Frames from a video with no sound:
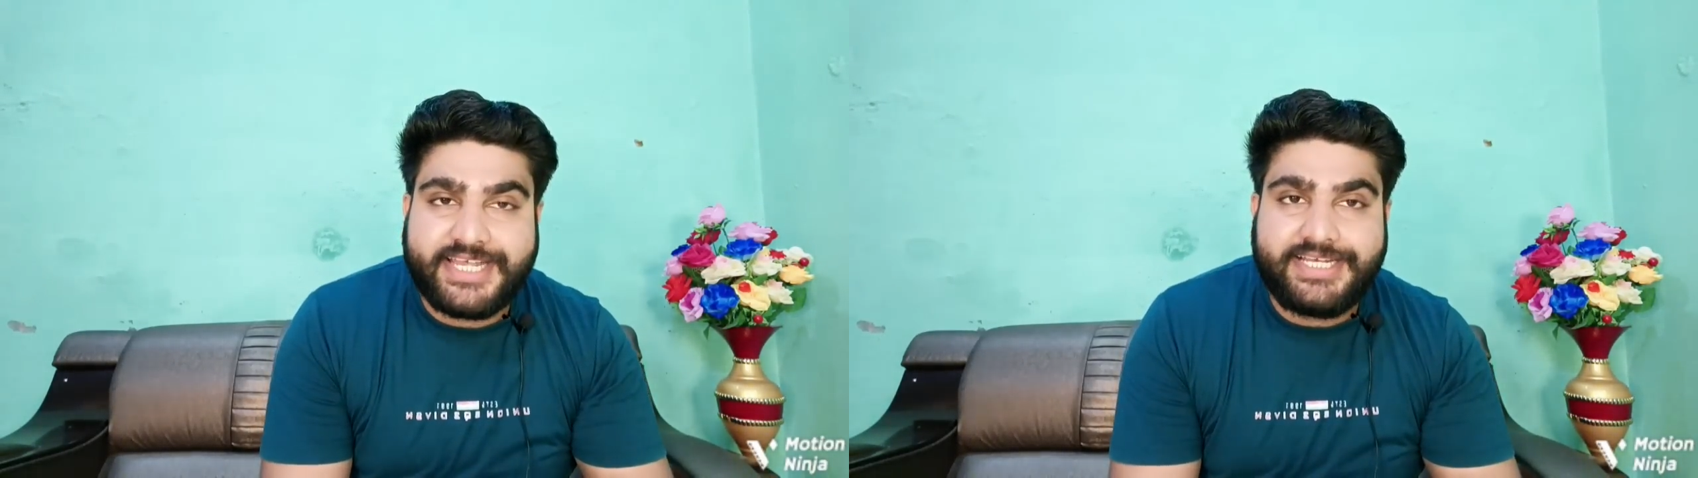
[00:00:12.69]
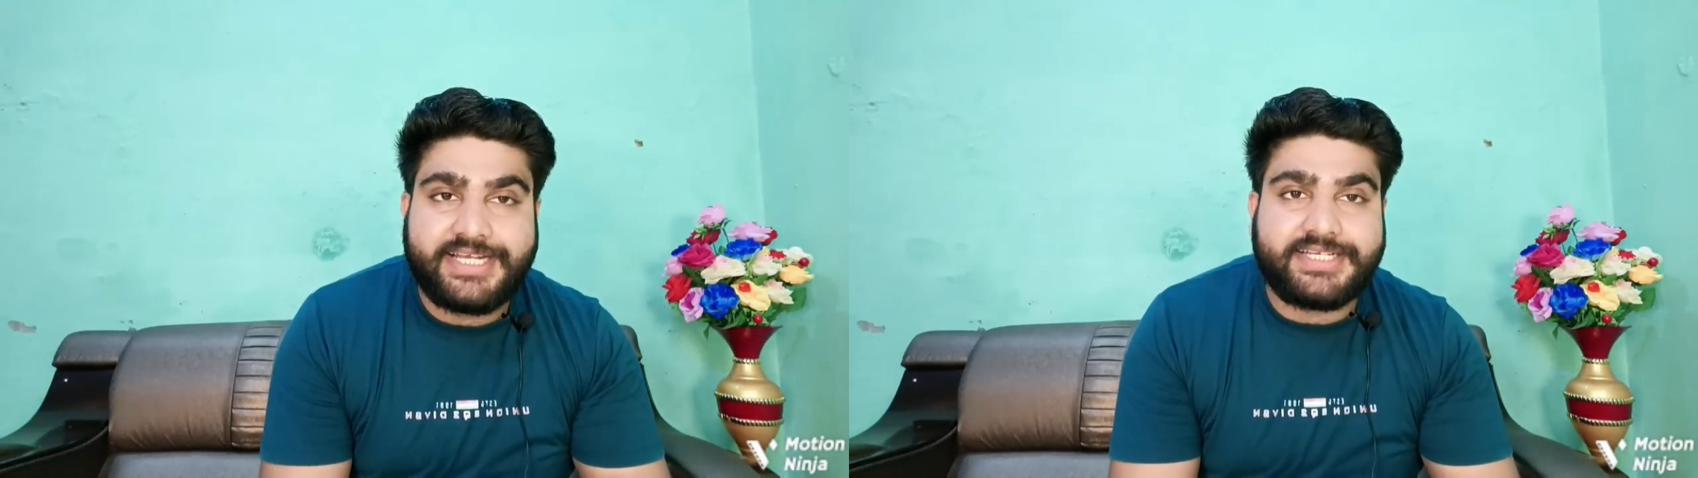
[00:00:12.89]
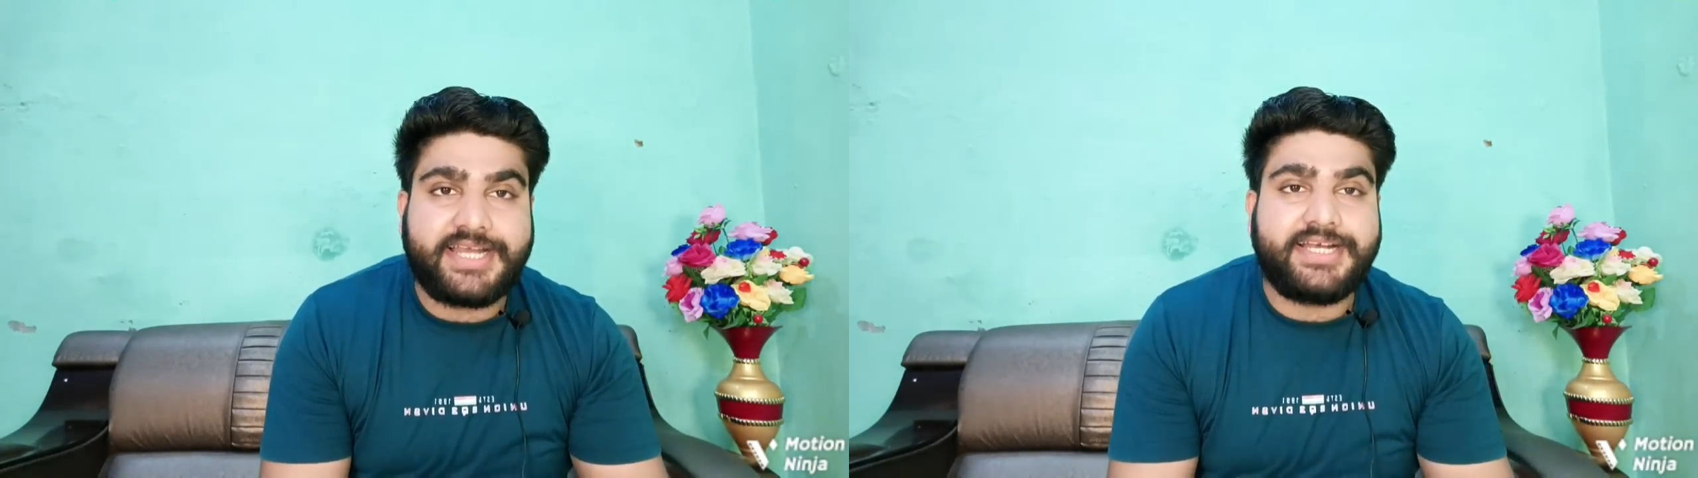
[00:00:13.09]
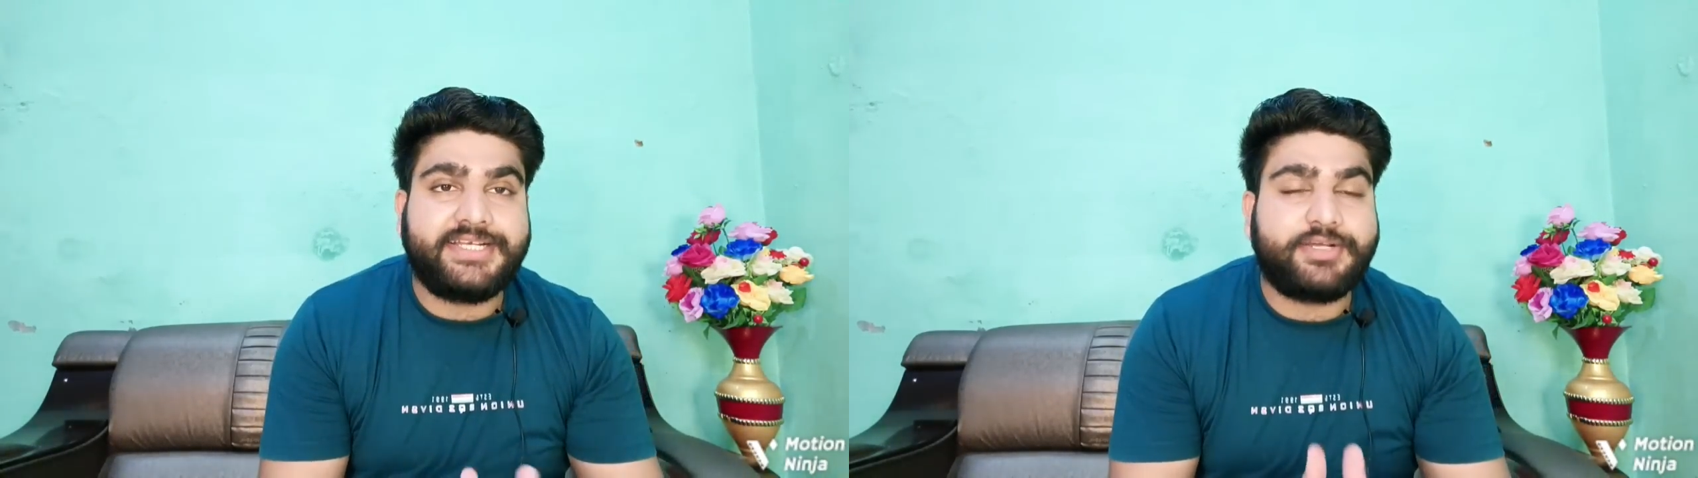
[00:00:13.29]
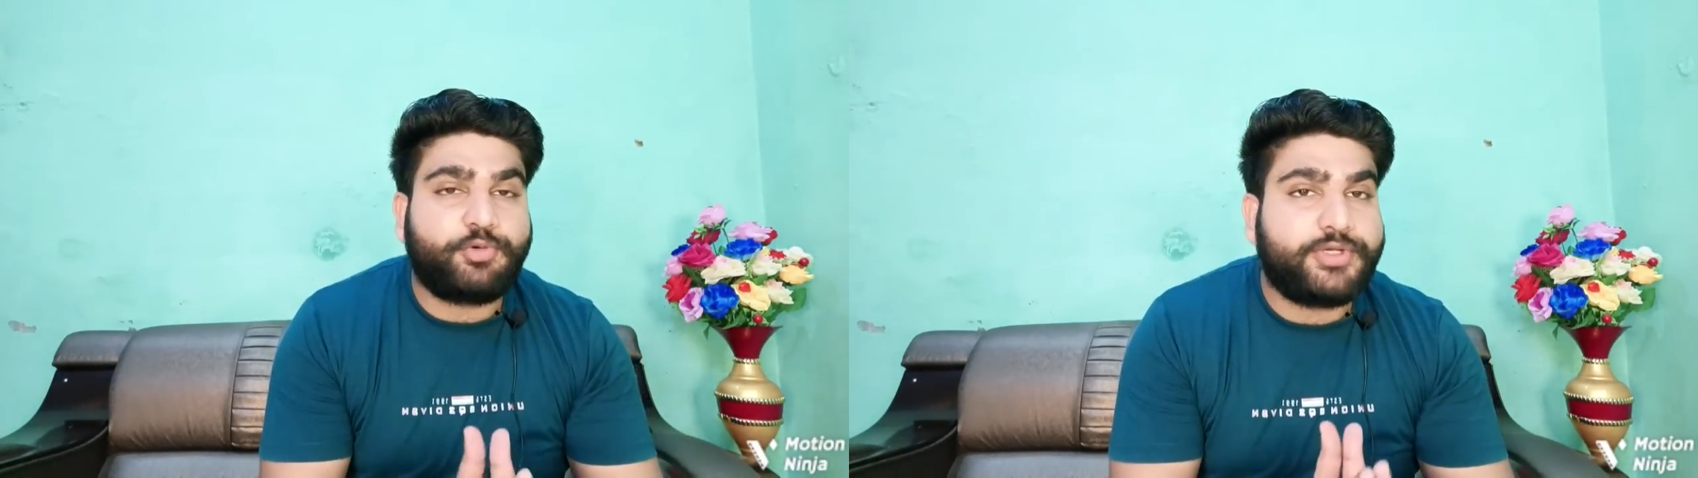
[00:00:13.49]
सेल या
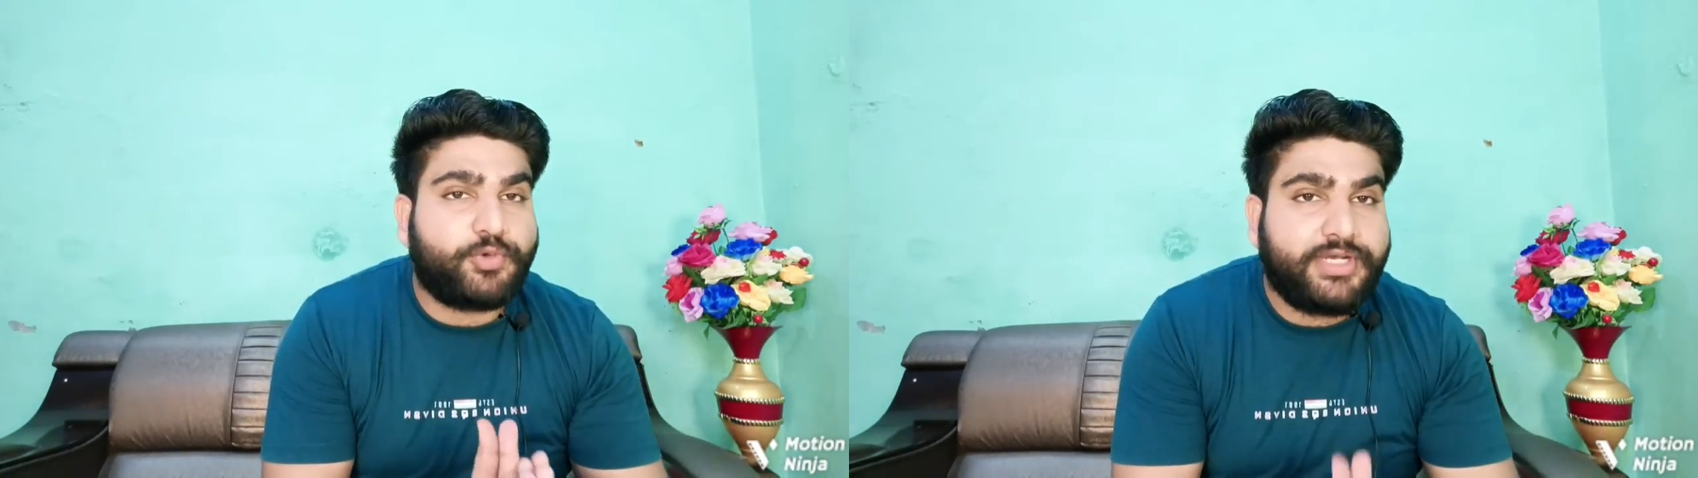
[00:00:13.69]
टारगेट या कोई